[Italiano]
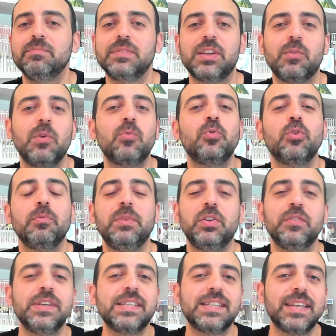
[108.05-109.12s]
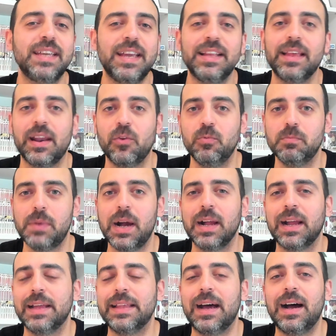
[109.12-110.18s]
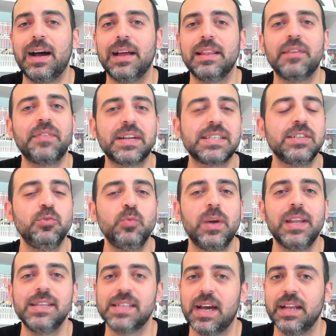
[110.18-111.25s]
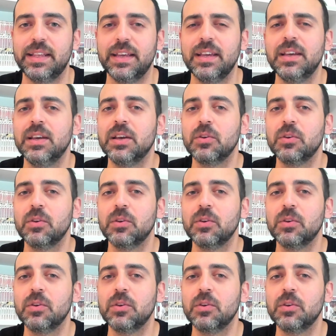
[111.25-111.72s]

se qualcuno mi dovesse chiedere un manga da, da farsi due risate,